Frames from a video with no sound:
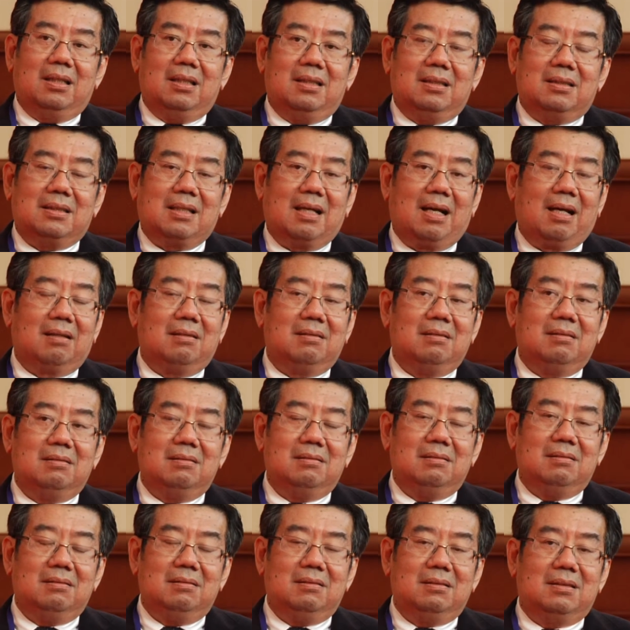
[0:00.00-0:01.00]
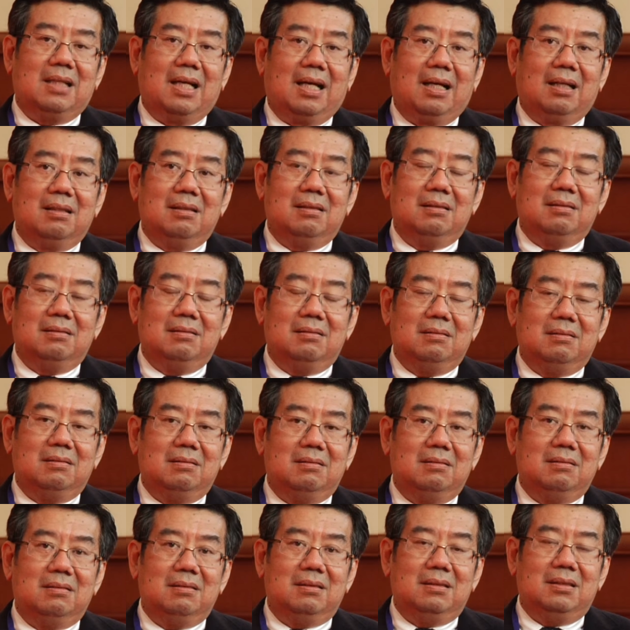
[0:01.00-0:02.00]
像像
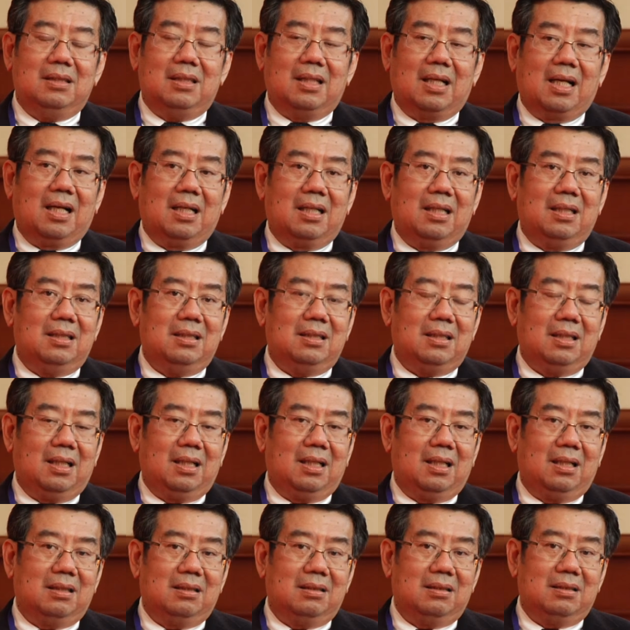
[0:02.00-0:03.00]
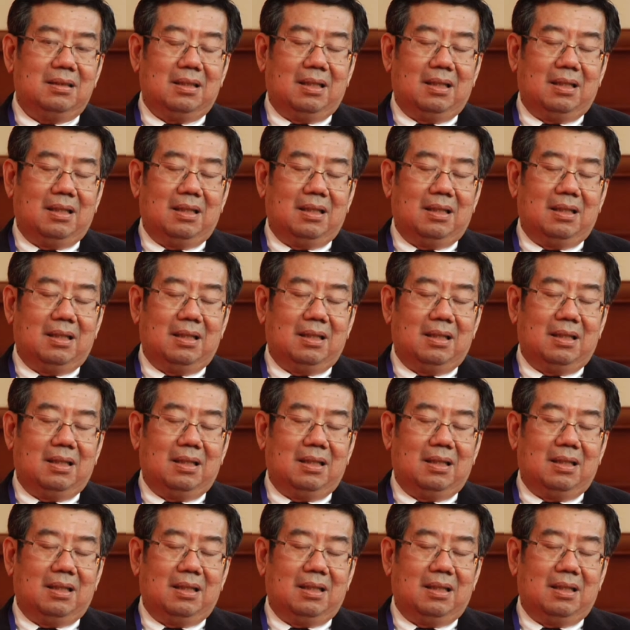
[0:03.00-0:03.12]
其他的一些